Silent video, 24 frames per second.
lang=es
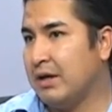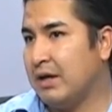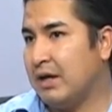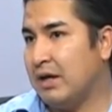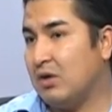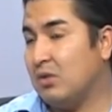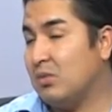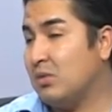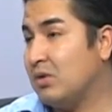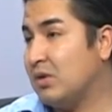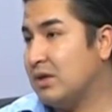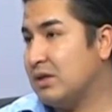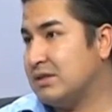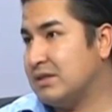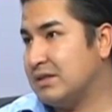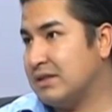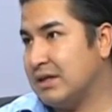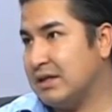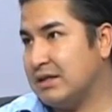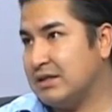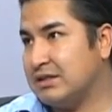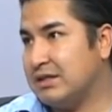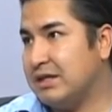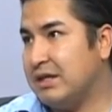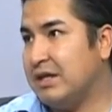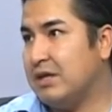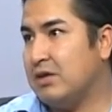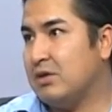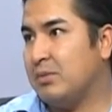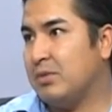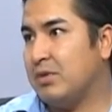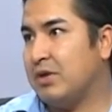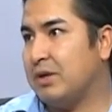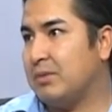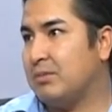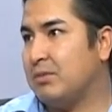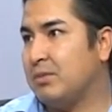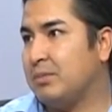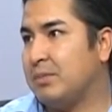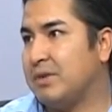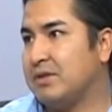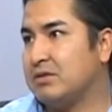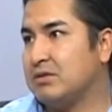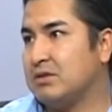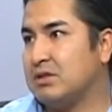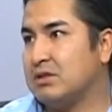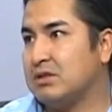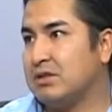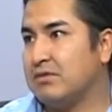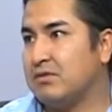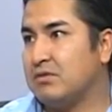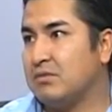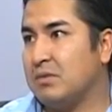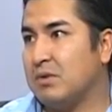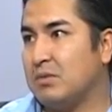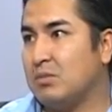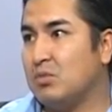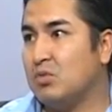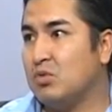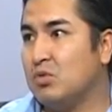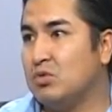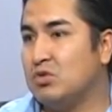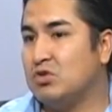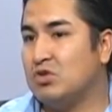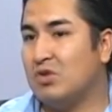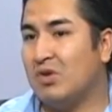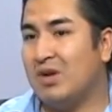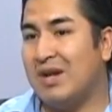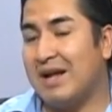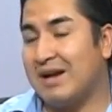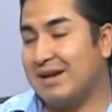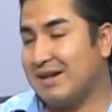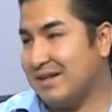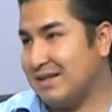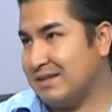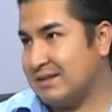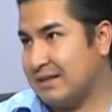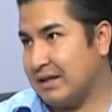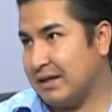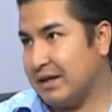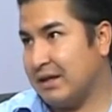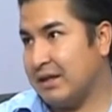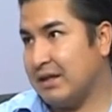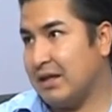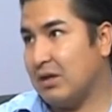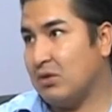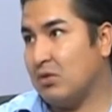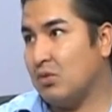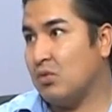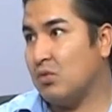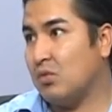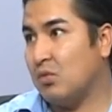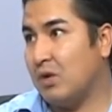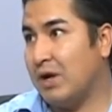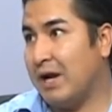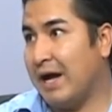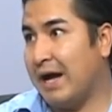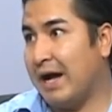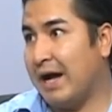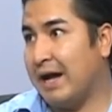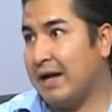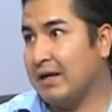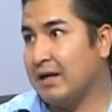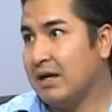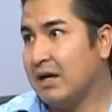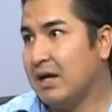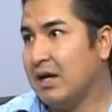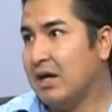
el humo del cigarrillo, por ejemplo, personas que fuman mucho, la resequedad ocular.